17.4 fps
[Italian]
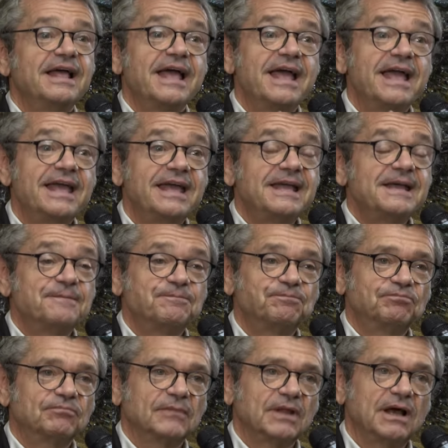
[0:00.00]
e
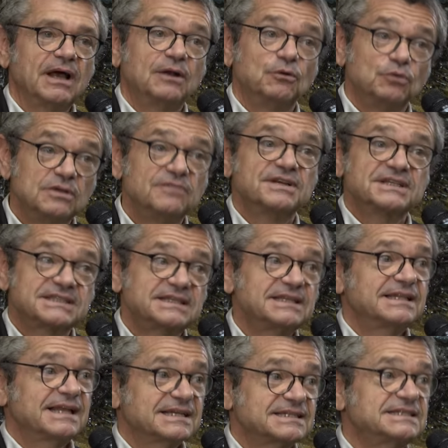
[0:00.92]
mm,
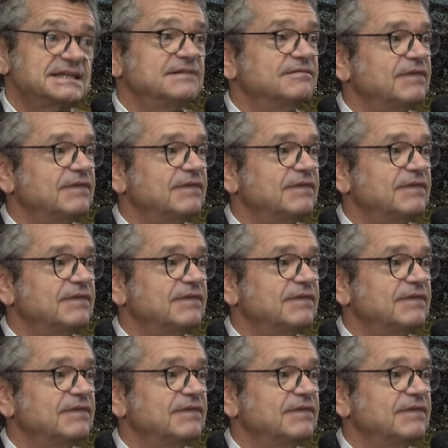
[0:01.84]
all'università si è